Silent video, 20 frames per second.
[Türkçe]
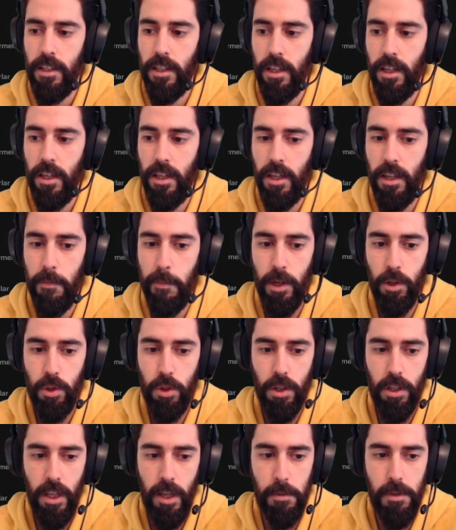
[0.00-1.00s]
Ee, ben
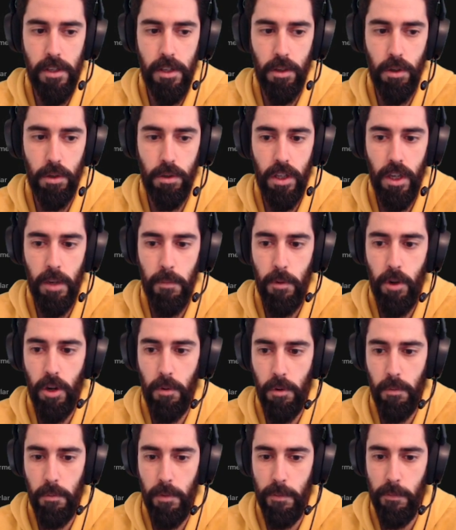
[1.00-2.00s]
şu anda hepsini gösterebiliyor
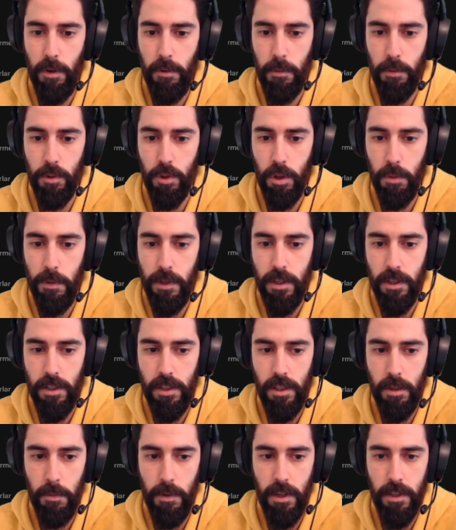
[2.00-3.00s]
muyum bilmiyorum ama şöyle bir
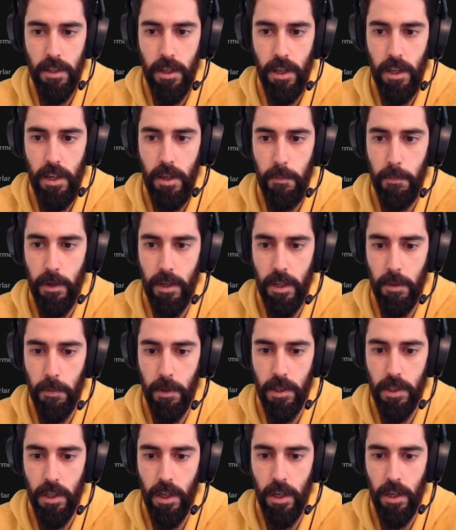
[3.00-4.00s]
hızlıca biraz daha ineyim bakayım
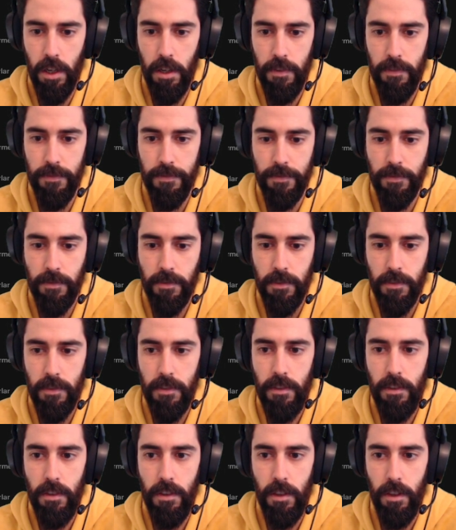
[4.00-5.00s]
aşağıya.
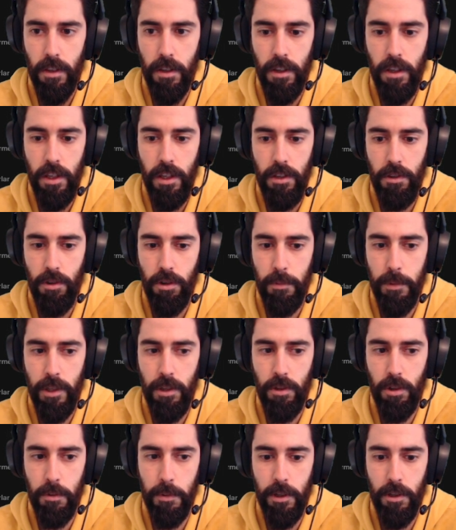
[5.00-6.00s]
İniyorum,
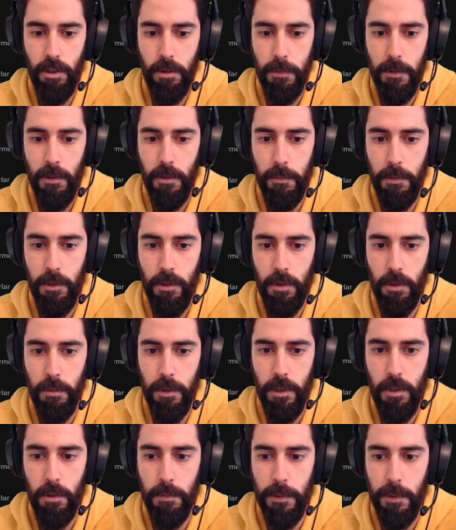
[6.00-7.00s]
iniyorum, iniyorum, iniyorum, iniyorum,
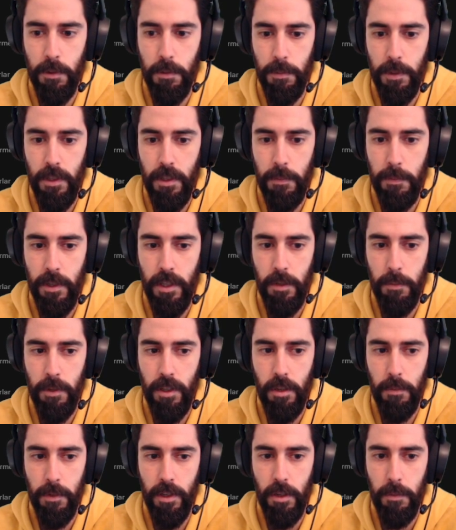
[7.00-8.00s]
iniyorum, iniyorum, indim, indim,
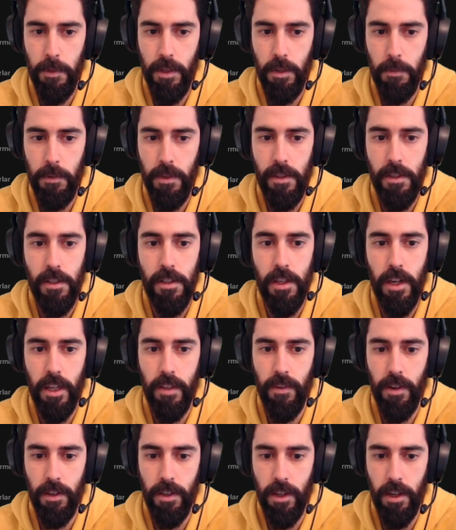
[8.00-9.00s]
indim, indim, indim.
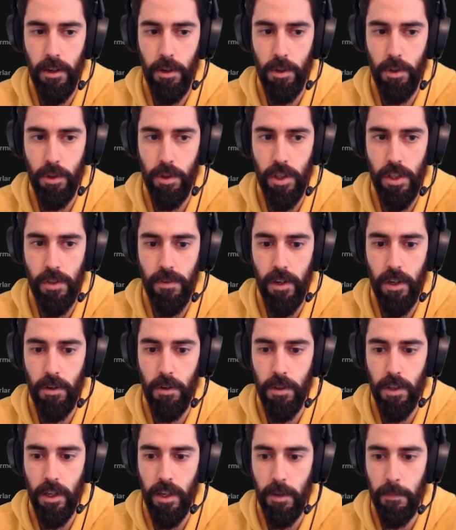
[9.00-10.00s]
Inside var. Daha önce ücretsiz verdiği
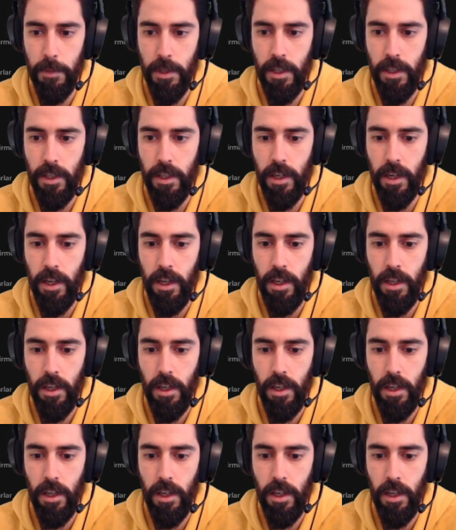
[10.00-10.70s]
oyunlardan biri yine.